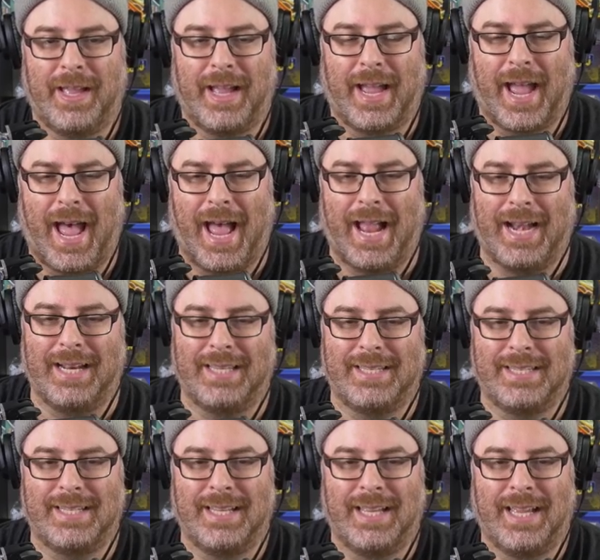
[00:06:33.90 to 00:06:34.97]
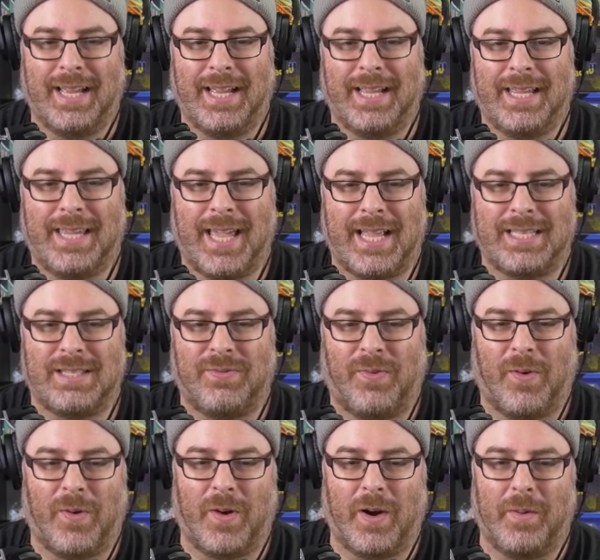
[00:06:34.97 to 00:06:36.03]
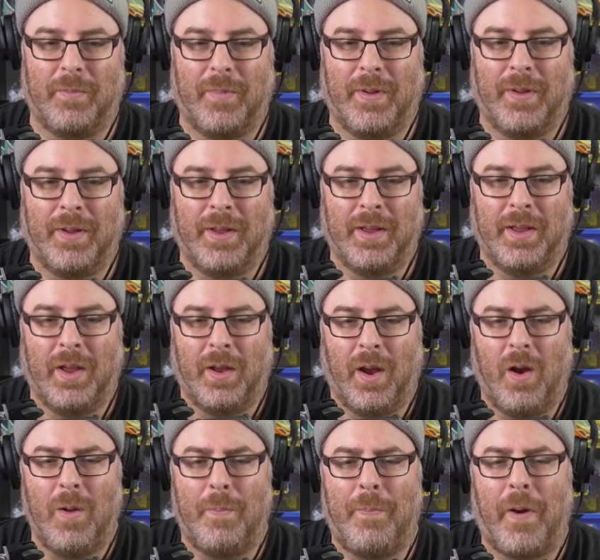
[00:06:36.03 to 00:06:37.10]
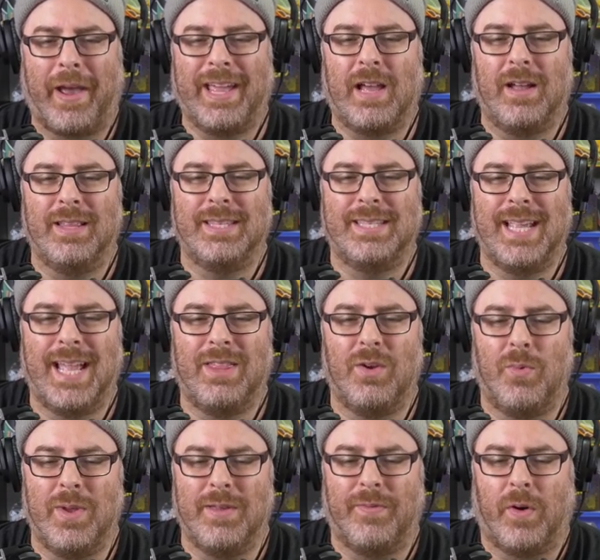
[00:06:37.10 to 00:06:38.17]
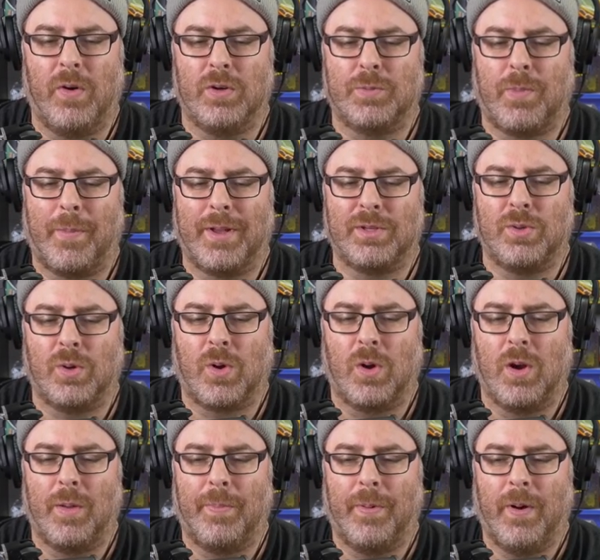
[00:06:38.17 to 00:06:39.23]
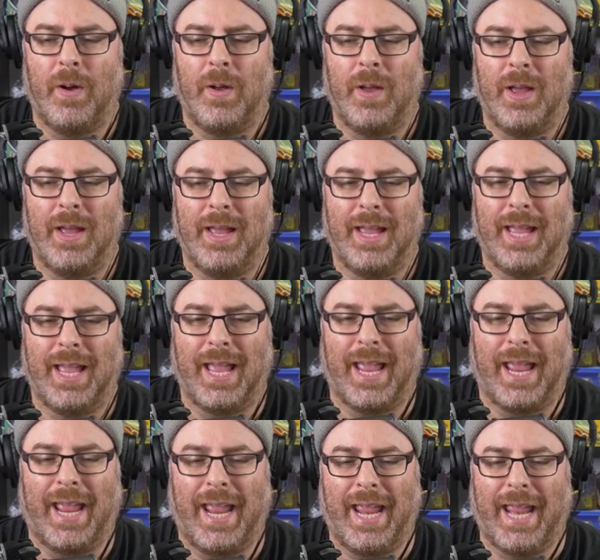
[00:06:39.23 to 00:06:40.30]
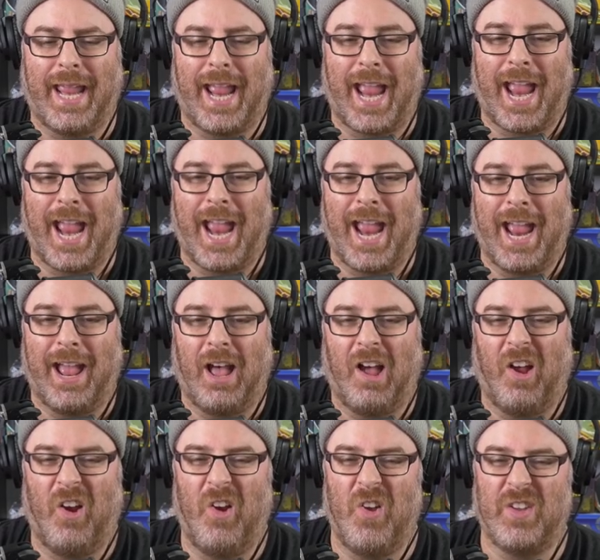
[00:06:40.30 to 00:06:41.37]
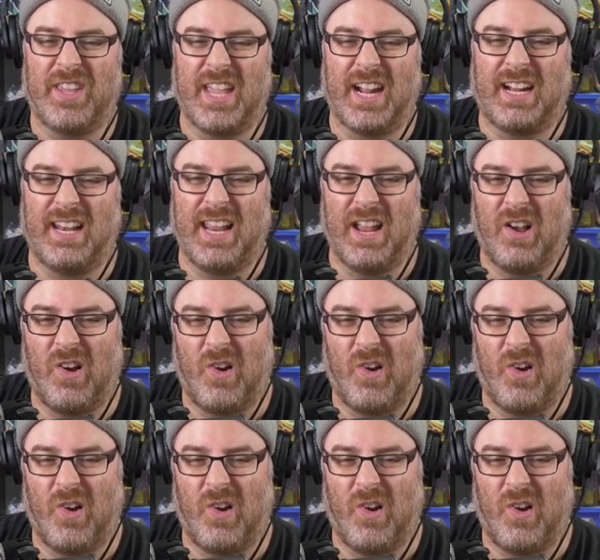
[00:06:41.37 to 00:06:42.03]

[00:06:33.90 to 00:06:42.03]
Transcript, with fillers: Ralts. Castform. Un Porygon Z Reverse. je suis pas mal sûr qu'on l'a pas. Et un Kecleon.